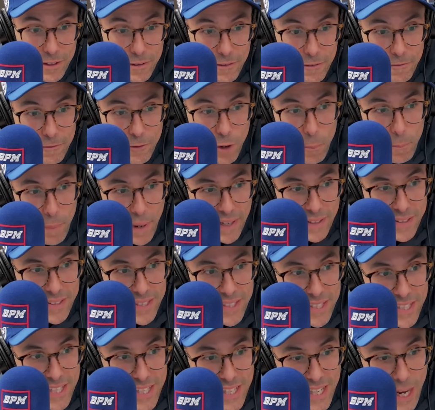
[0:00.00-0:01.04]
va
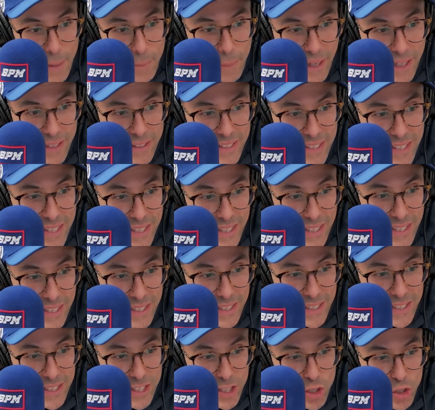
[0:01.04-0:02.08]
partir après des
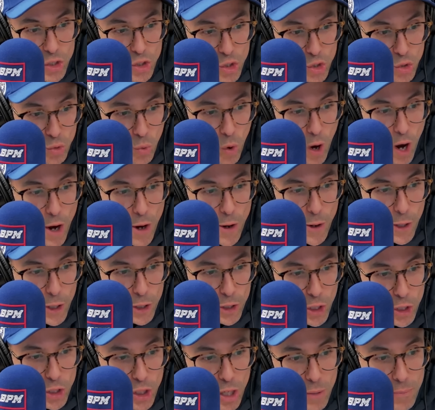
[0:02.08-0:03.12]
joueurs
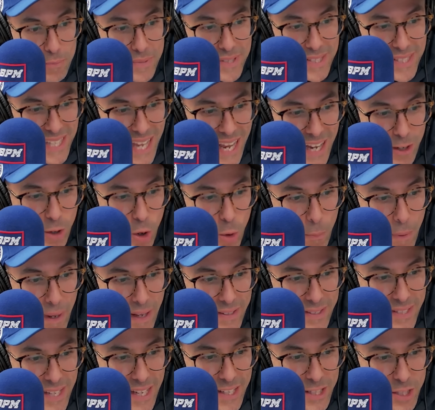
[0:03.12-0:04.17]
autonomes sans
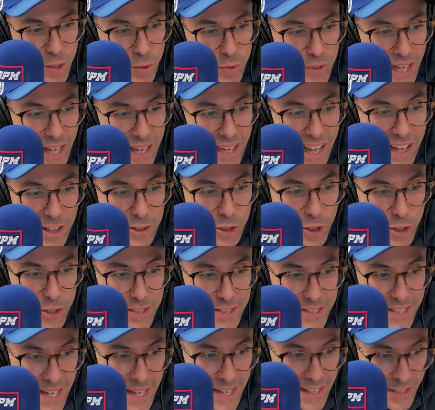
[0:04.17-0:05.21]
compensation dans
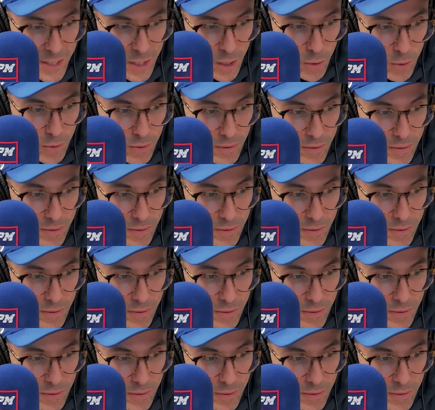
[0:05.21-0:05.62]
l'entre-saison.